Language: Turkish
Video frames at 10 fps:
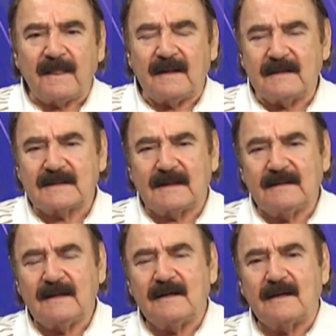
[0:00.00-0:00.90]

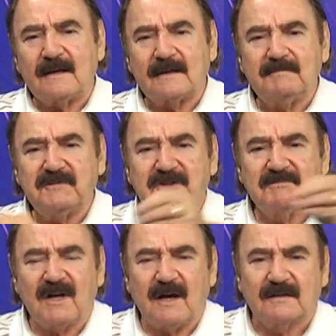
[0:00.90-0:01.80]
insanlığa yaygın
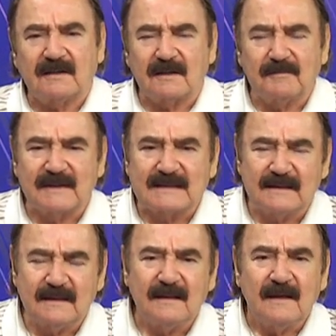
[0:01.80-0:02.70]
biçimde
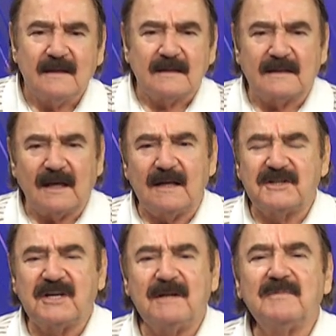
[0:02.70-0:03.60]
aktarılması,
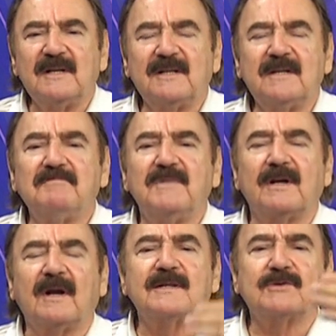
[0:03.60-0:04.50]
geleceğe bilginin
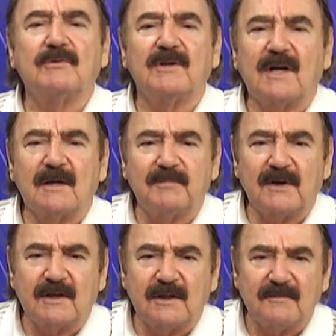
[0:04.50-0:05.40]
miras olarak
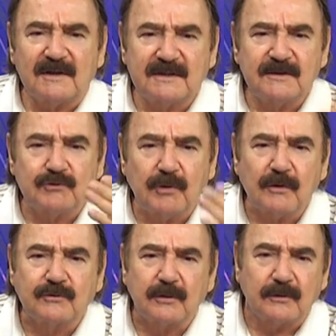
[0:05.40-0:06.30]
bırakılması
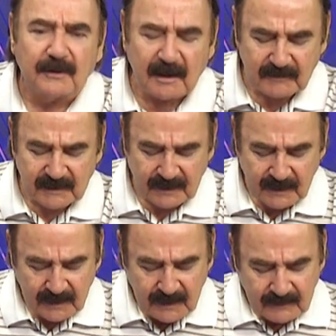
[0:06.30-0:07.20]
çok çok önemli.
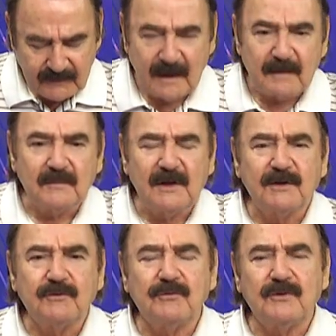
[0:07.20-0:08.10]
Ve
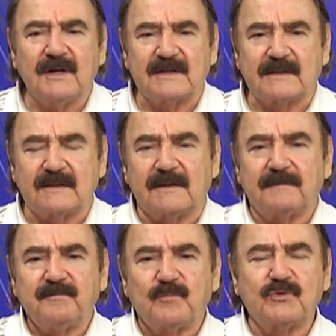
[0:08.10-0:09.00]
bilgi dünyasını
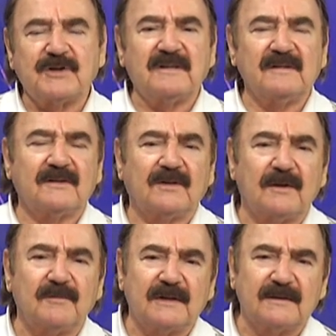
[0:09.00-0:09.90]
bu şekilde
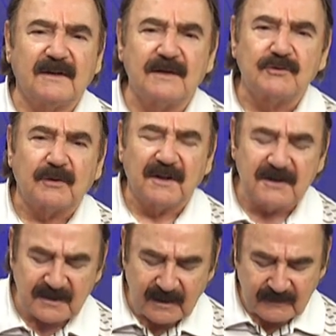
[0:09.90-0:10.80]
tanımladıktan sonra
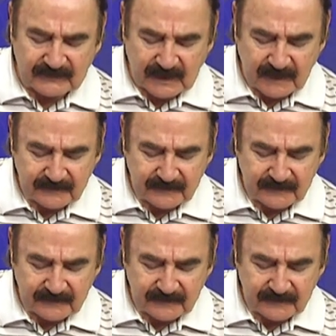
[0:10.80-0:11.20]
geçen hafta